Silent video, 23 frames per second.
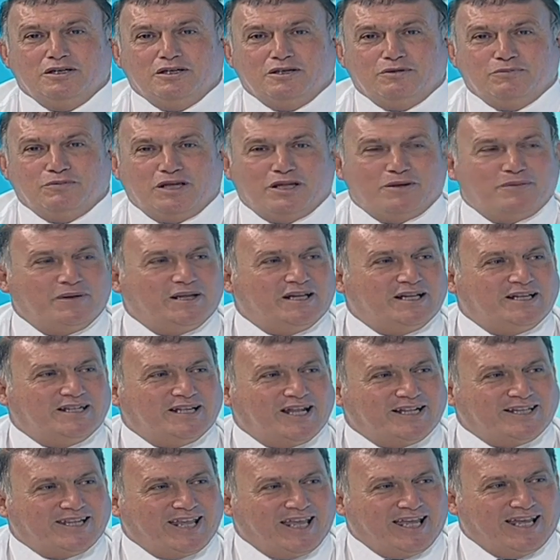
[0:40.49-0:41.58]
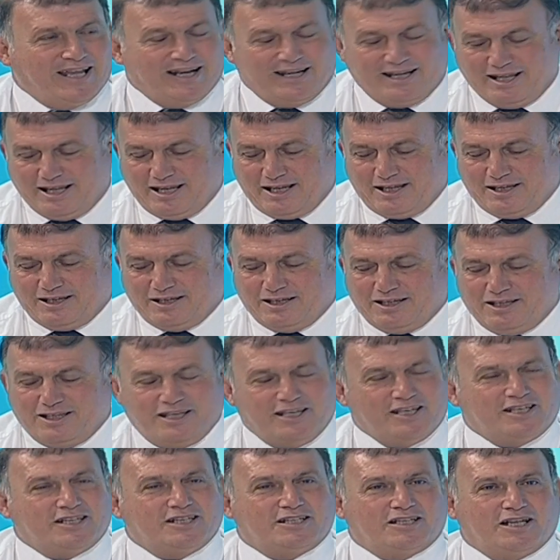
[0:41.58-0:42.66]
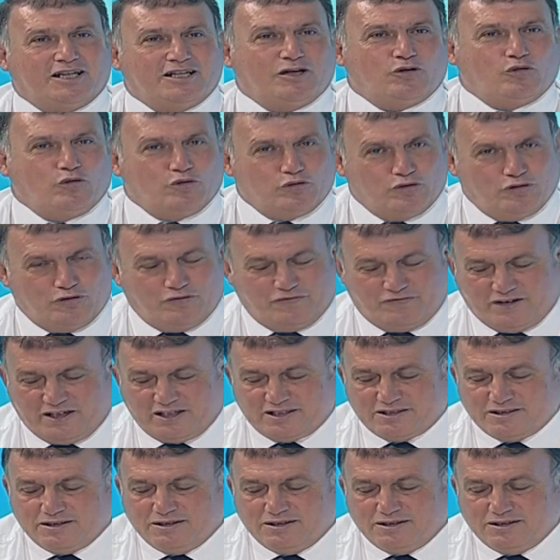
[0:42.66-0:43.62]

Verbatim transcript: Birbirinden değerli iki tane konuğum var.